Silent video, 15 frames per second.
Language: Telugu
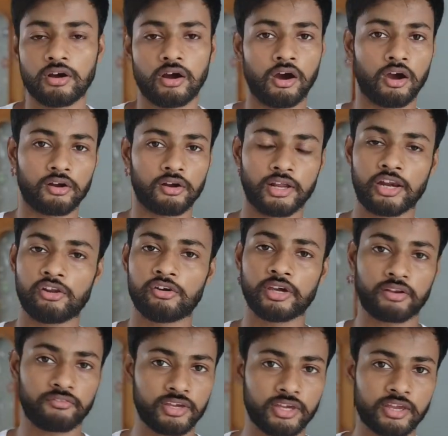ఆరు నెలల్లో
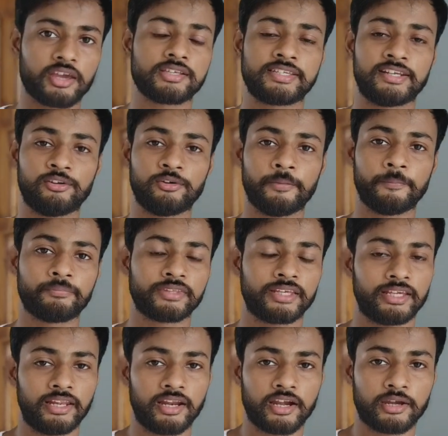ఇరవై కేజీలు
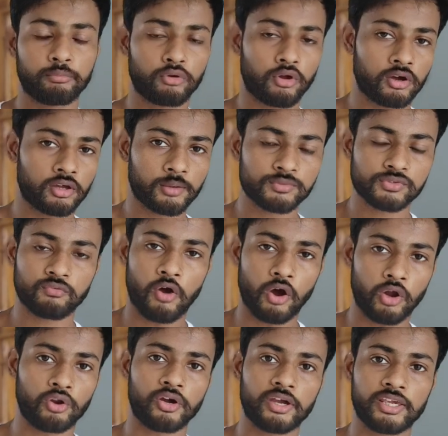ఇలాంటి ప్రోగ్రామ్స్
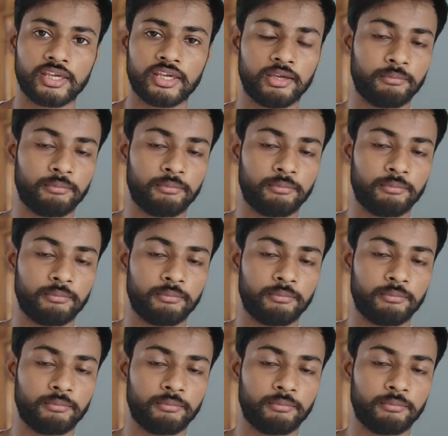ఫాలో అయ్యి